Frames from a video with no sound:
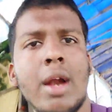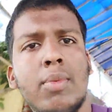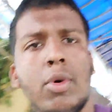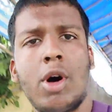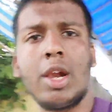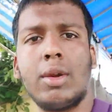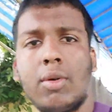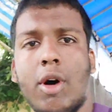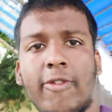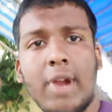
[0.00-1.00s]
কাটবো
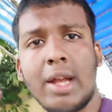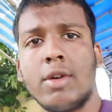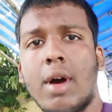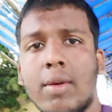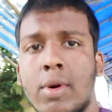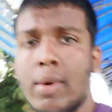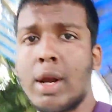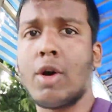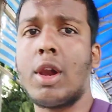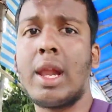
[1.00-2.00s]
অফলাইনও কাটবো
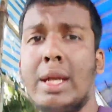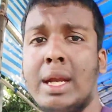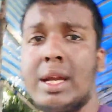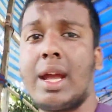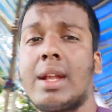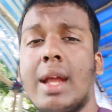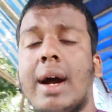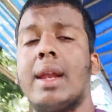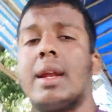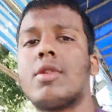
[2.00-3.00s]
মানে অনলাইনের টিকিটটা
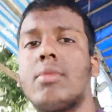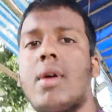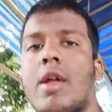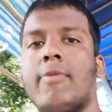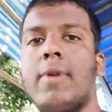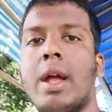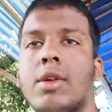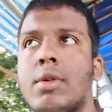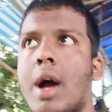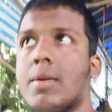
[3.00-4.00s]
কালেক্ট করবো আর
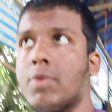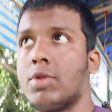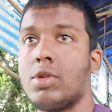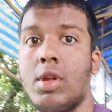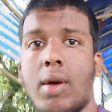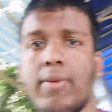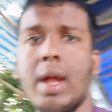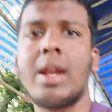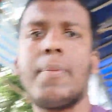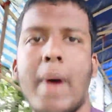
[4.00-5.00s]
অফলাইনেও কাটবো যদি
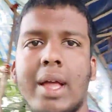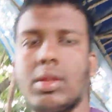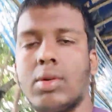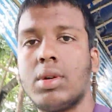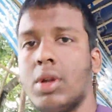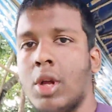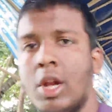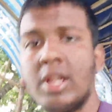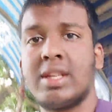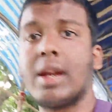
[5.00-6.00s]
অফলাইনে পাই তো
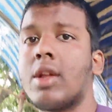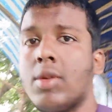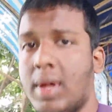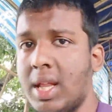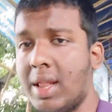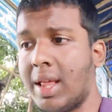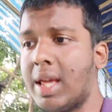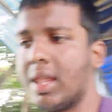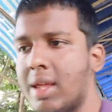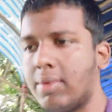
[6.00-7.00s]
সেটা তোমাদের
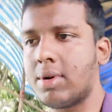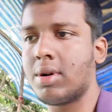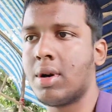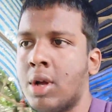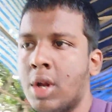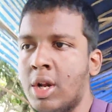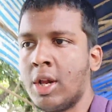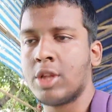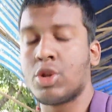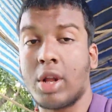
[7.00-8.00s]
দেখিয়ে দেবো
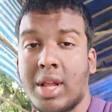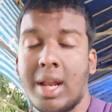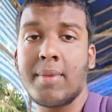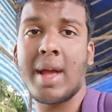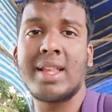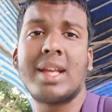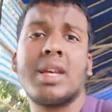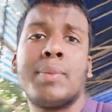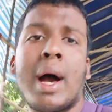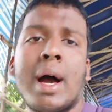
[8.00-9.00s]
ছ তারিখ ম্যাচ আছে
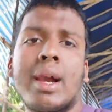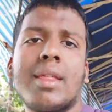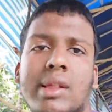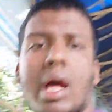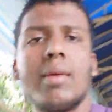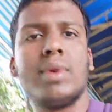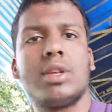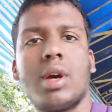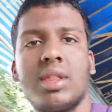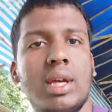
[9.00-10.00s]
বাংলাদেশ আর্মির
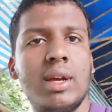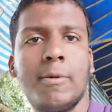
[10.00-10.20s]
সাথে